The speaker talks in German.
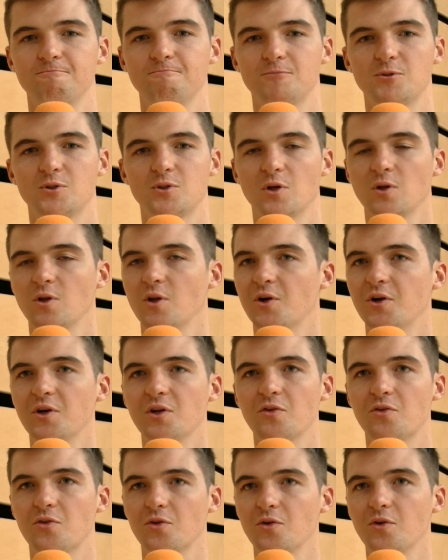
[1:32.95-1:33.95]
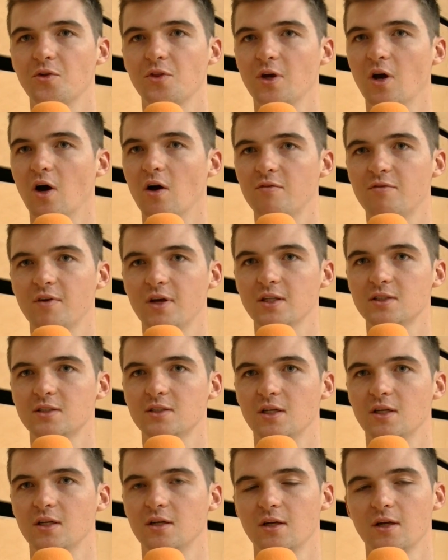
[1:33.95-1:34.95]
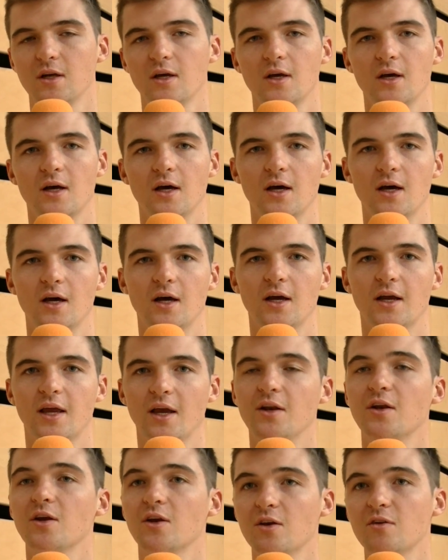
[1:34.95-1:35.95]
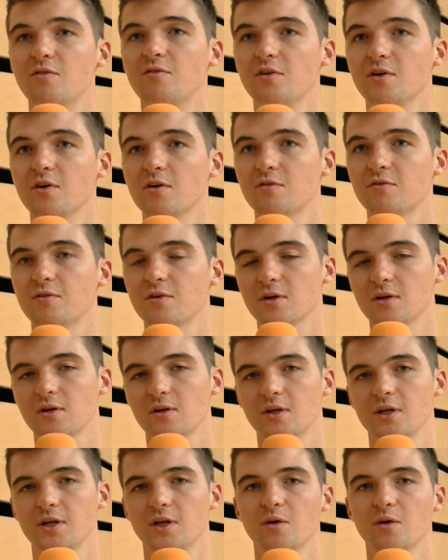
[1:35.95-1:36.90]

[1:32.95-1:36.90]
Und ich will unsere Offense noch besser verstehen, damit wir alle gut zusammenspielen können.